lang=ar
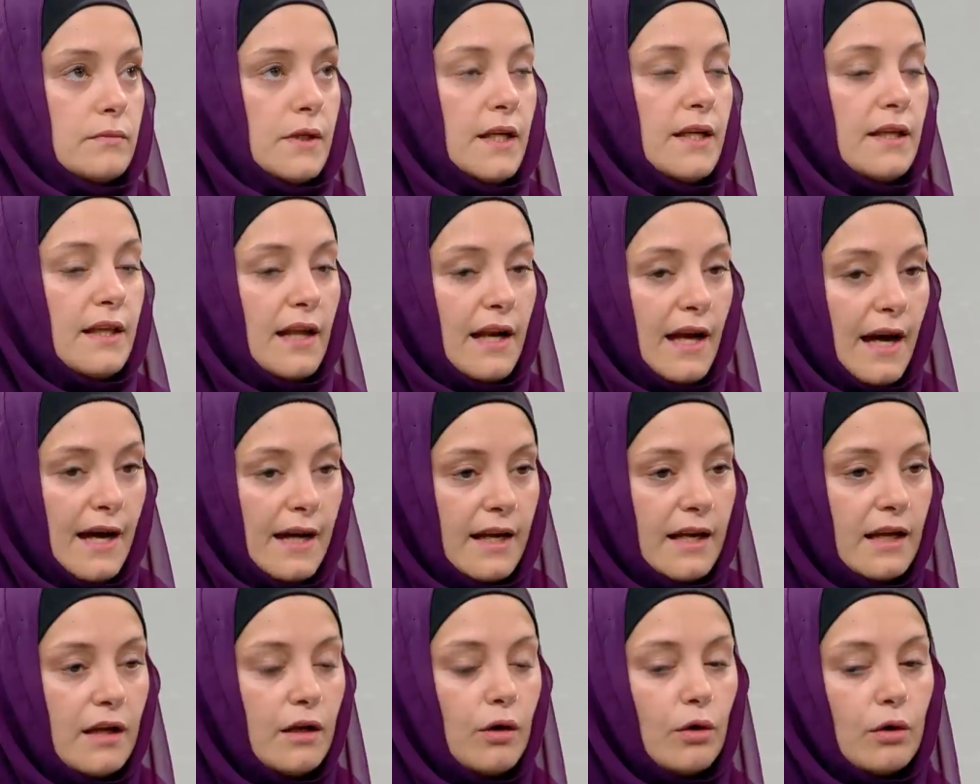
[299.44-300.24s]
هذا
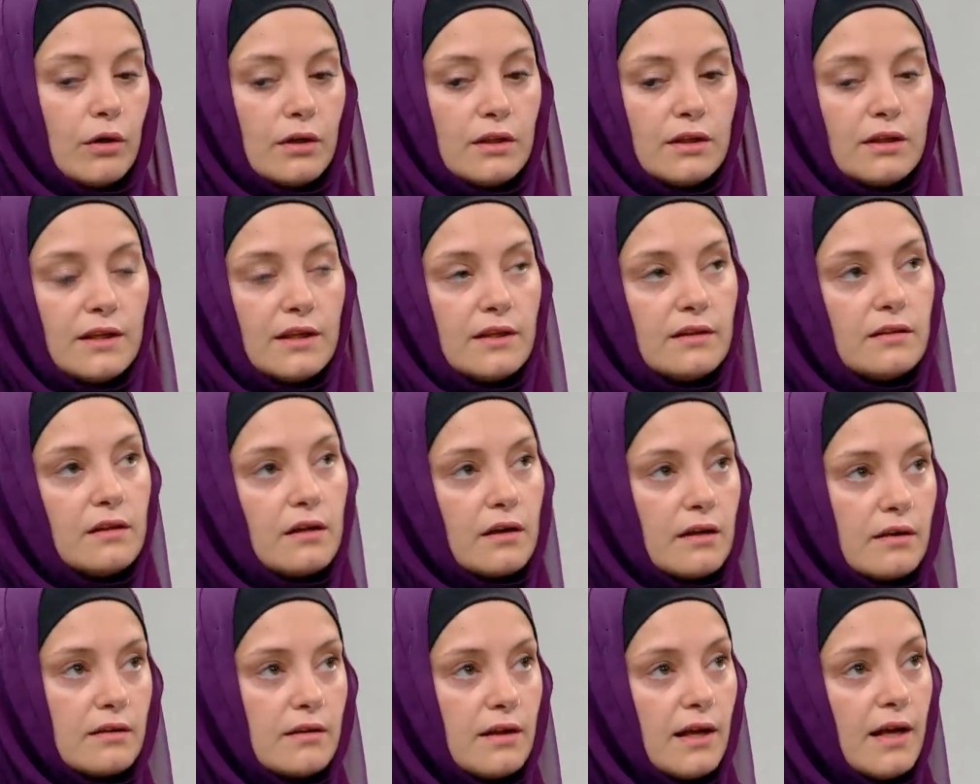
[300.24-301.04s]
الحكي اللي قالت لي
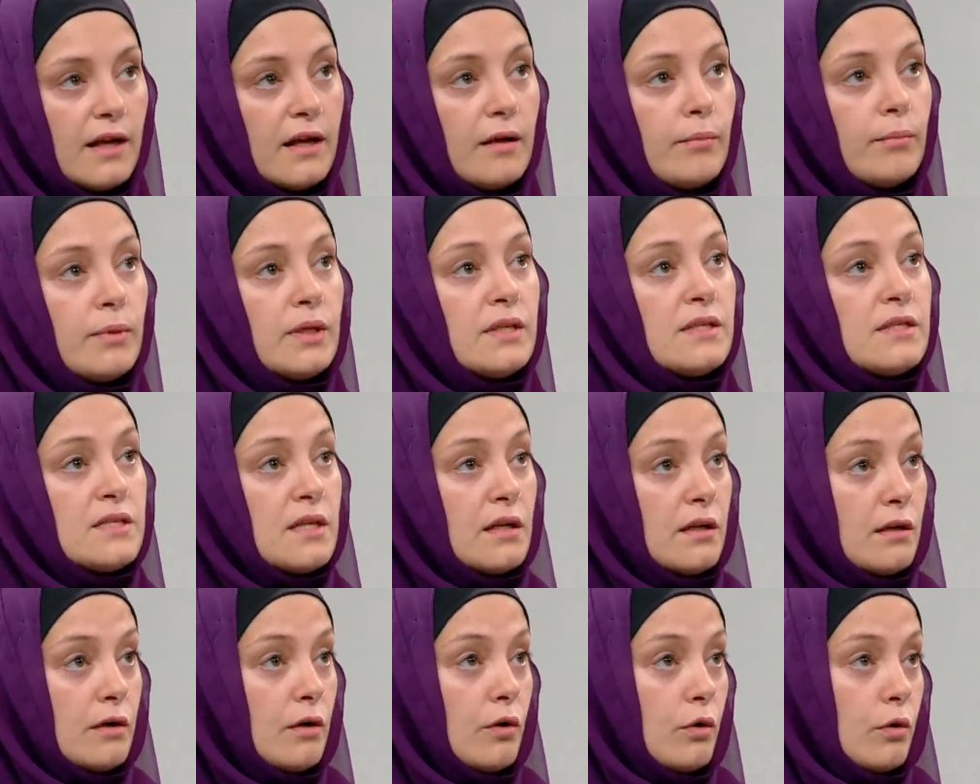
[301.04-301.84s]
ضرتها انا مني
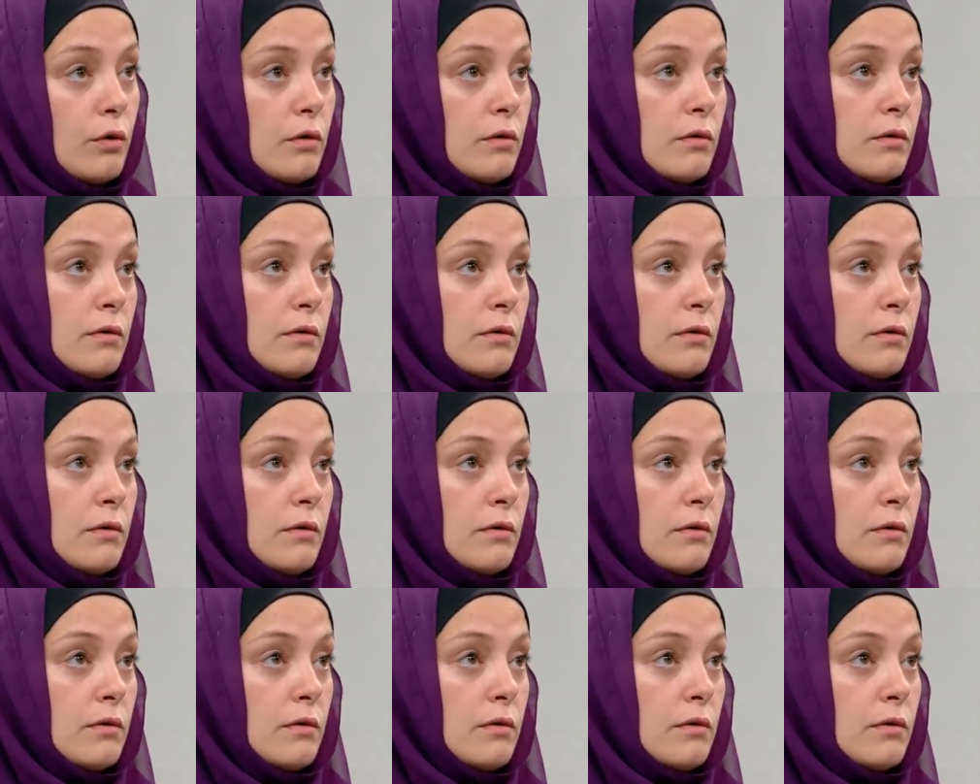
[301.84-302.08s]
ساكنه هون